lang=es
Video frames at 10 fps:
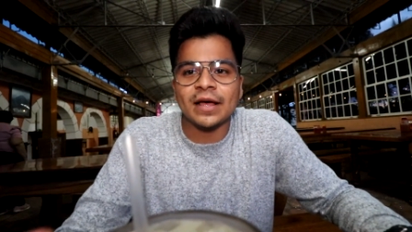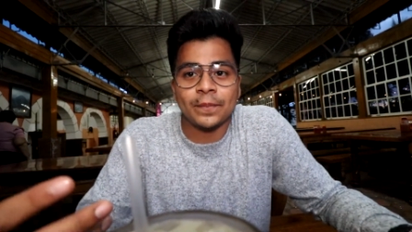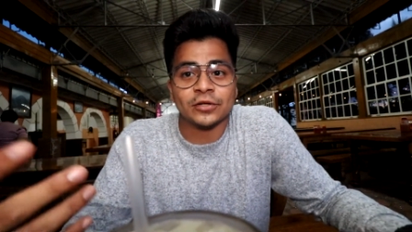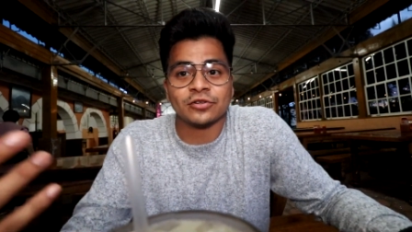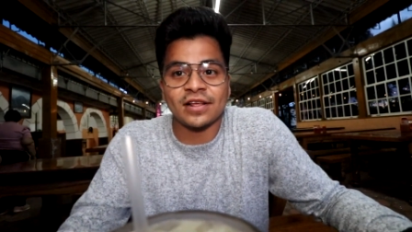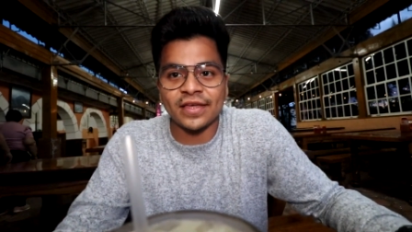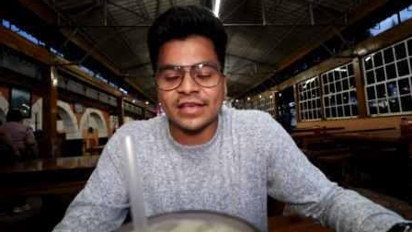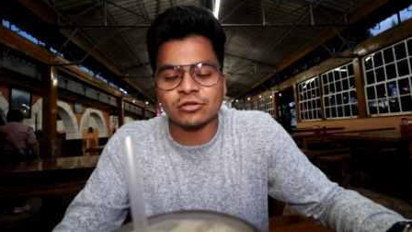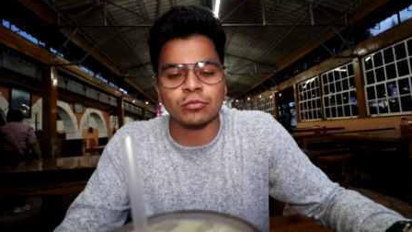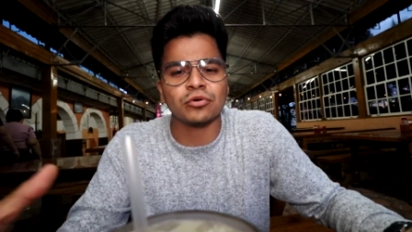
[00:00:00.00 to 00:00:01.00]
Las personas de
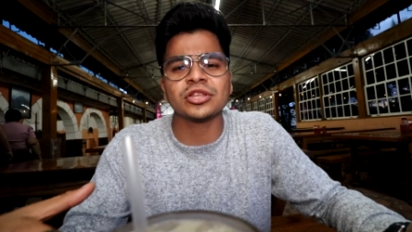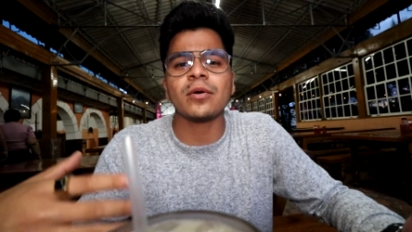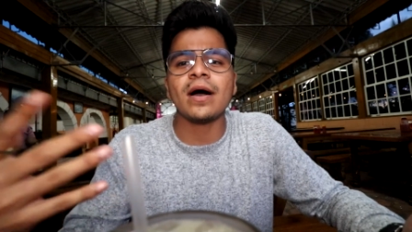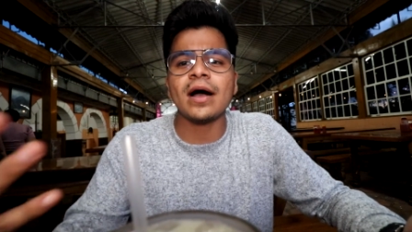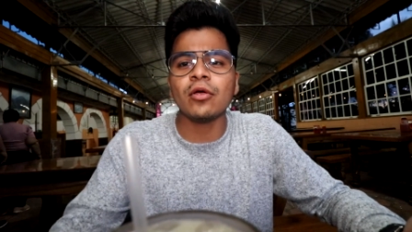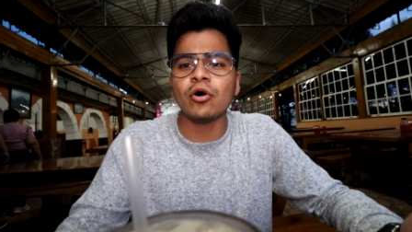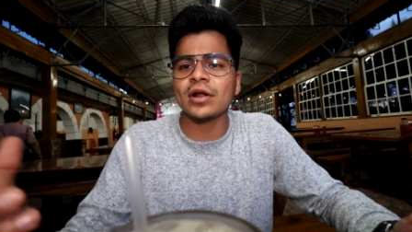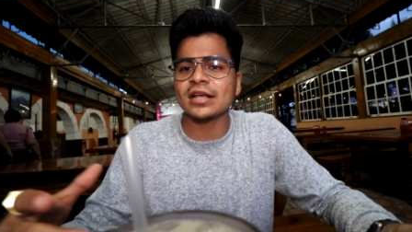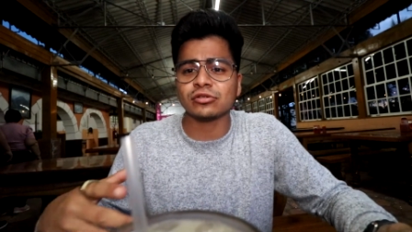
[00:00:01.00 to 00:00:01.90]
ahí son muy trabajadoras,